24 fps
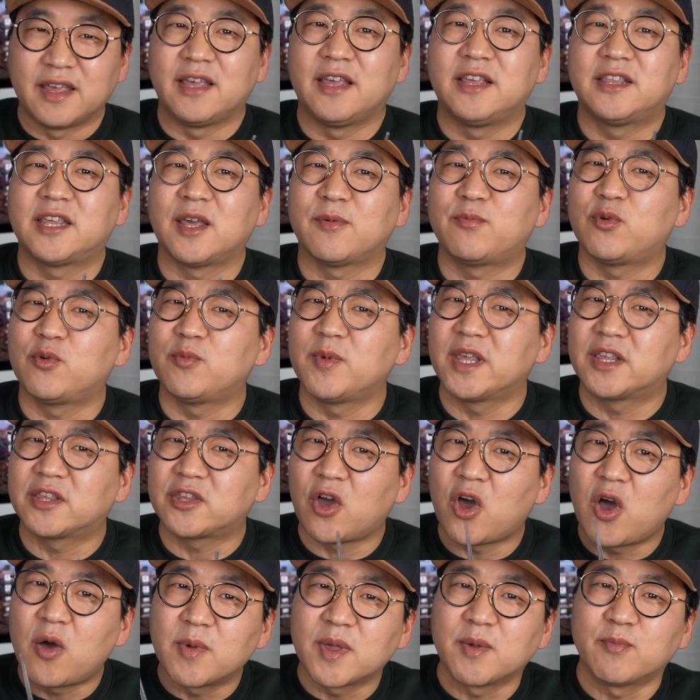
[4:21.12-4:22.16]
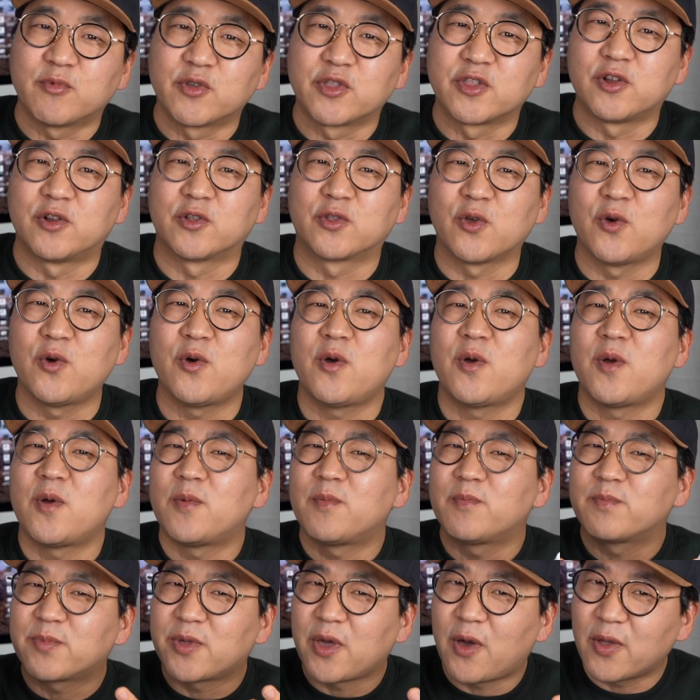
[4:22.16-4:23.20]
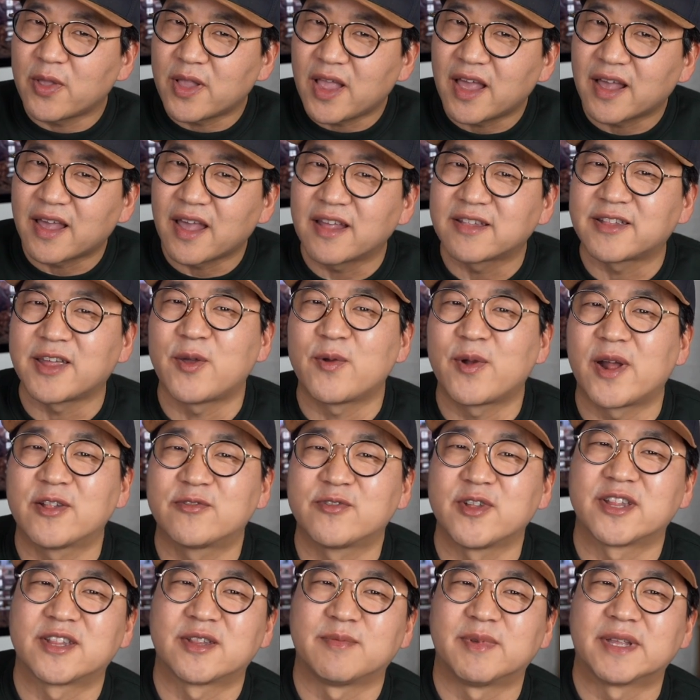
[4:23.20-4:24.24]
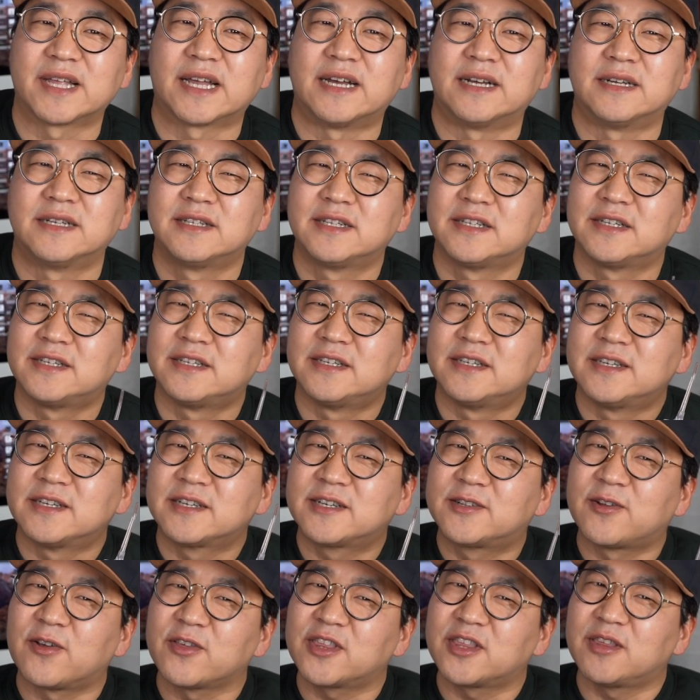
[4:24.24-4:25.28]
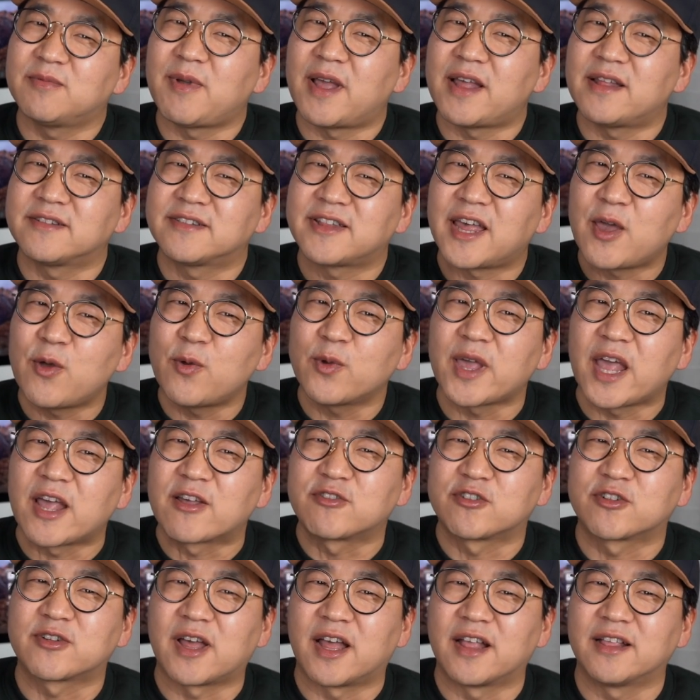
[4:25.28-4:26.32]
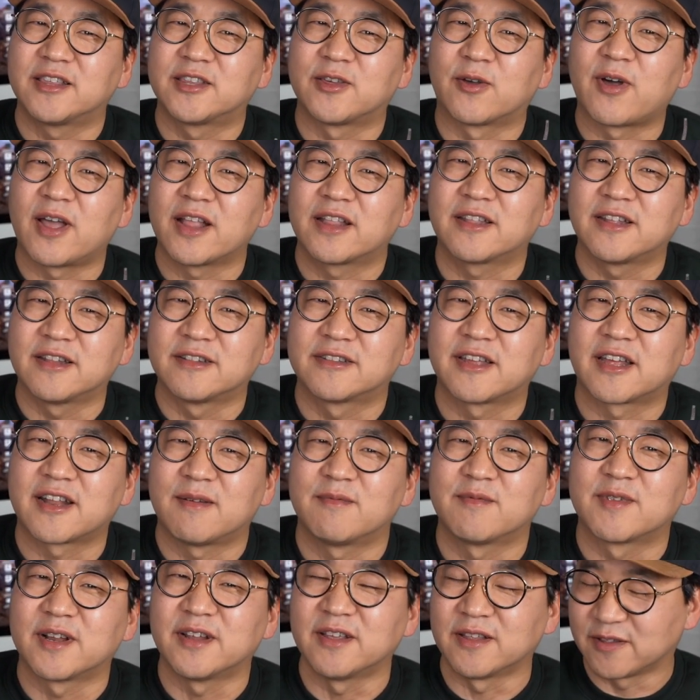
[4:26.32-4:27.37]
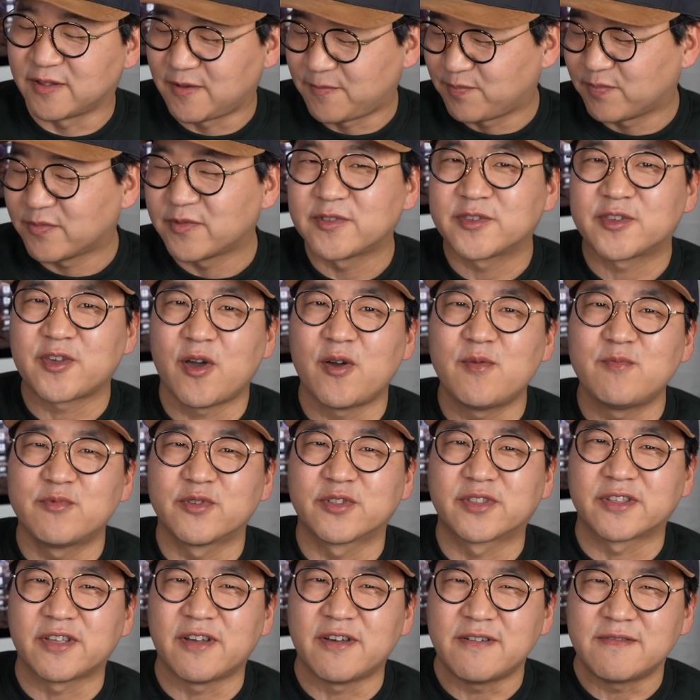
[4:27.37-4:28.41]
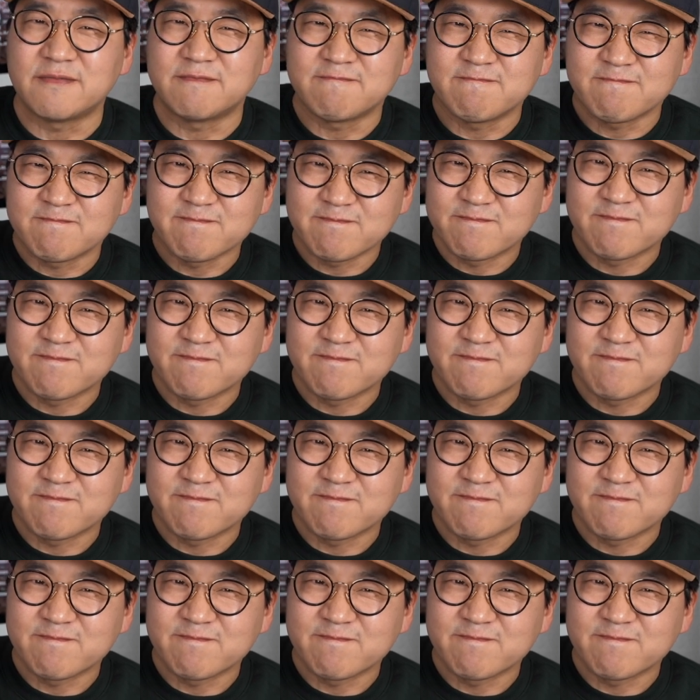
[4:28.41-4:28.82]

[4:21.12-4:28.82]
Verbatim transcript: 이 제품이 처음인 분들도 편하게 사용할 수 있습니다. 그렇지만 사용에 익숙한 저 같은 사람들은 처음부터